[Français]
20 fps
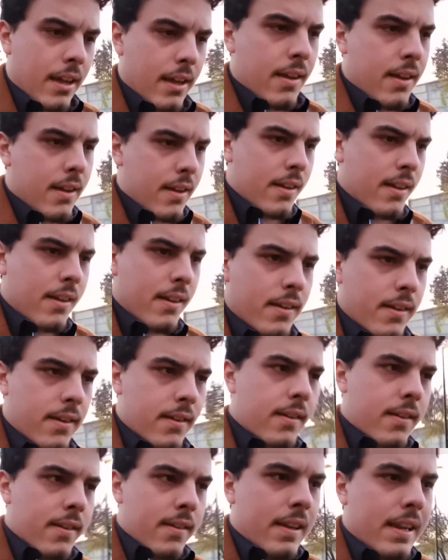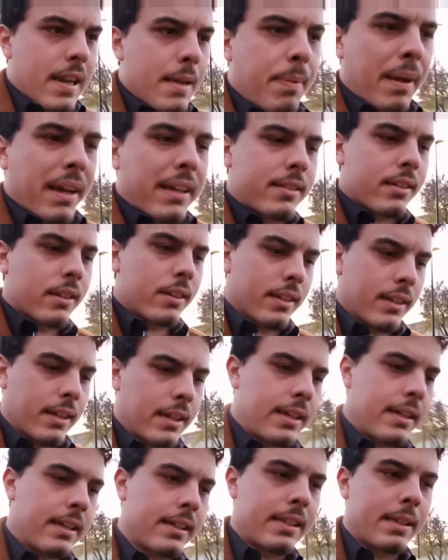euh, les personnes
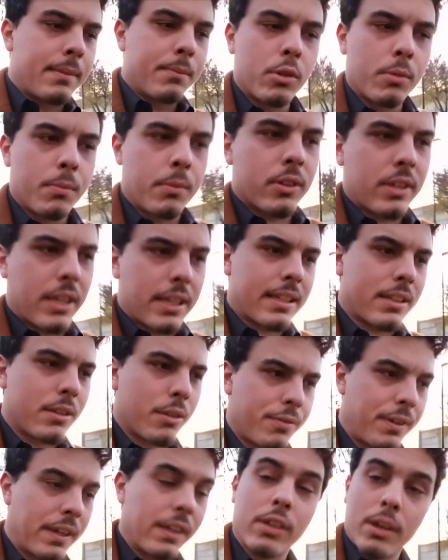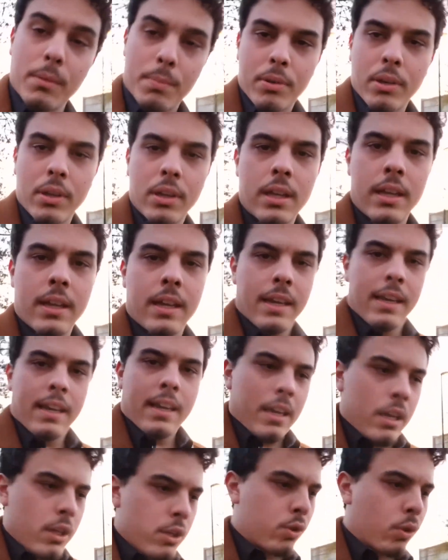qui me demandent la date de fake-up
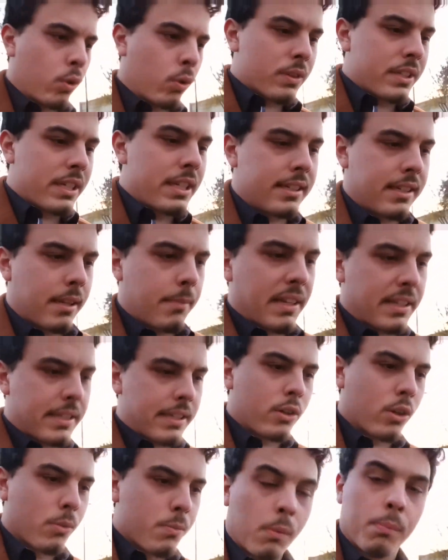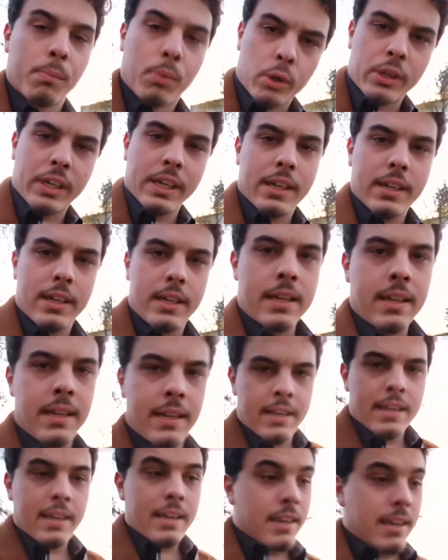seront systématiquement bloquées
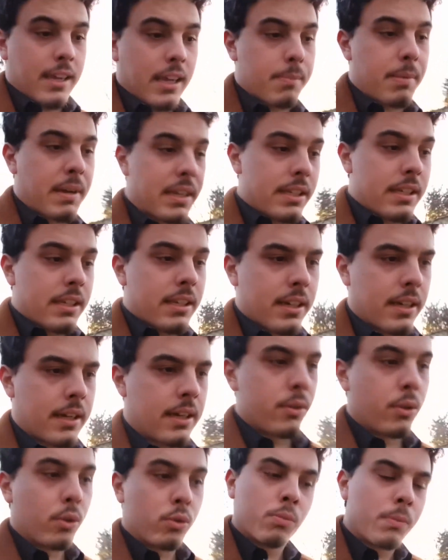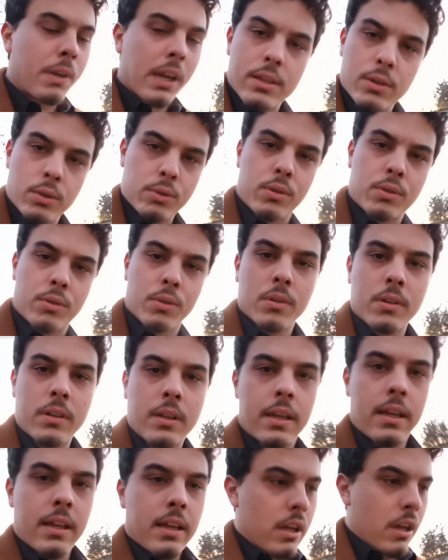et bannies de tous mes réseaux sociaux.
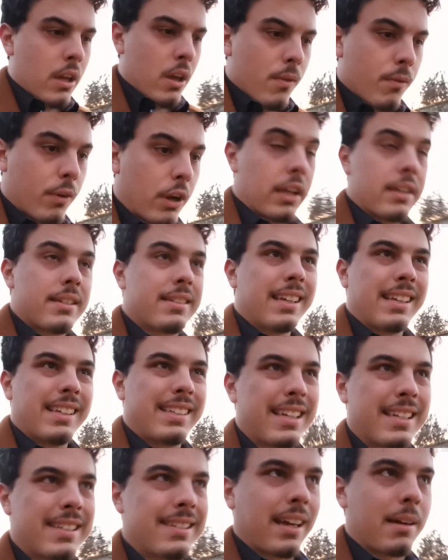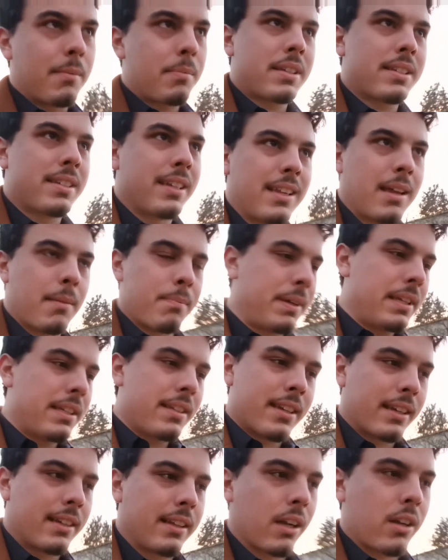Voilà, c'est simple, c'est limpide,
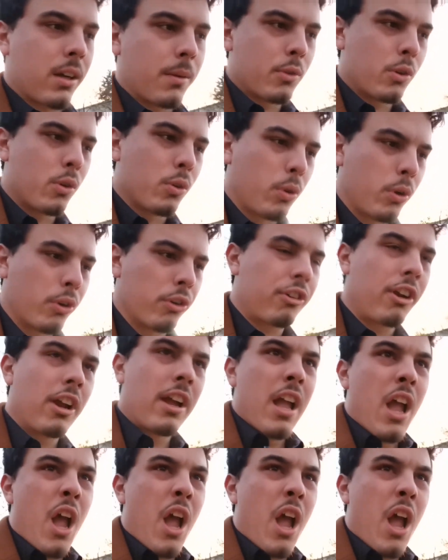c'est clair comme de l'eau de roche.